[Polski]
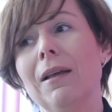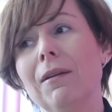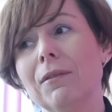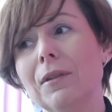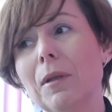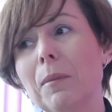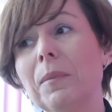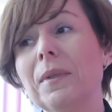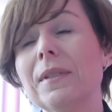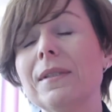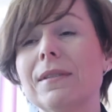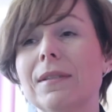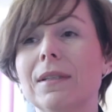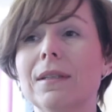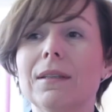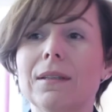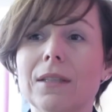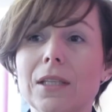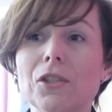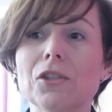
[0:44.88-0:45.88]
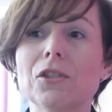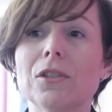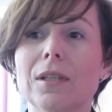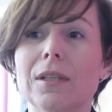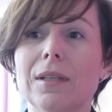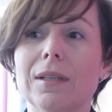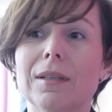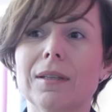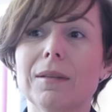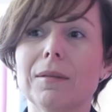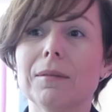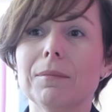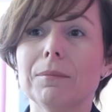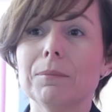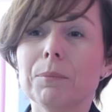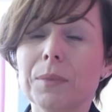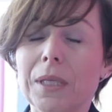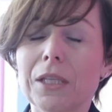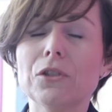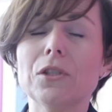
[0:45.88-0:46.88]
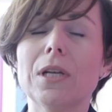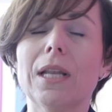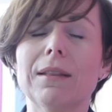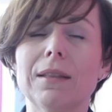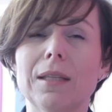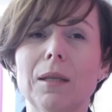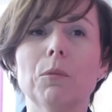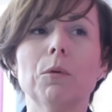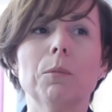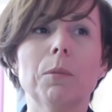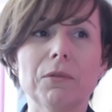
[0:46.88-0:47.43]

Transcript: e, e, Dębicy jeszcze 5 lat temu,